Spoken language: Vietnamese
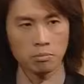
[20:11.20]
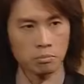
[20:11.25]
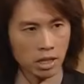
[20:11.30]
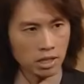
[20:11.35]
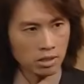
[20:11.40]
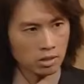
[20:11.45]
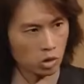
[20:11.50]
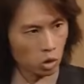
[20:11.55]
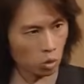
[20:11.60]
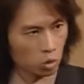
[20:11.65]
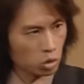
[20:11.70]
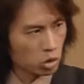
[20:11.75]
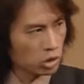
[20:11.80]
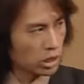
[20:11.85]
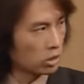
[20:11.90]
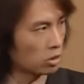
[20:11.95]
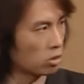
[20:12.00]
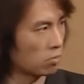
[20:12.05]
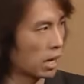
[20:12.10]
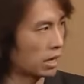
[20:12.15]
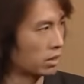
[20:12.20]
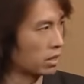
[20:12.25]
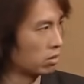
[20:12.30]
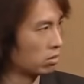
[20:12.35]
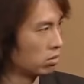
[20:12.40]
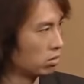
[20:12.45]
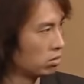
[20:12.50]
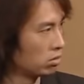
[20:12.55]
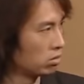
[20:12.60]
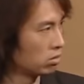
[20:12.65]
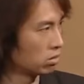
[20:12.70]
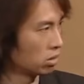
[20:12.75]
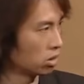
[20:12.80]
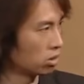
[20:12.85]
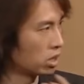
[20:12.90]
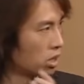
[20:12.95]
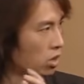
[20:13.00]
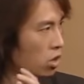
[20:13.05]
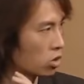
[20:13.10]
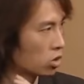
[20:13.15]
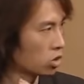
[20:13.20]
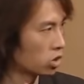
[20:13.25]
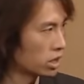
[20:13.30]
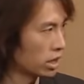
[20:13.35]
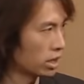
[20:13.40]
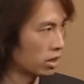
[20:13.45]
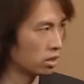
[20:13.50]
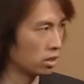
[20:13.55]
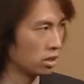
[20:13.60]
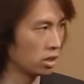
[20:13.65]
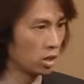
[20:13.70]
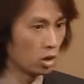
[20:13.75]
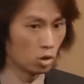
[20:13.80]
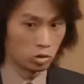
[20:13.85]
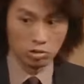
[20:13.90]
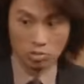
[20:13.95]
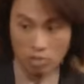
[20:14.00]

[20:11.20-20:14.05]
theo dõi họ tới bờ biển. Họ xuống xe, tôi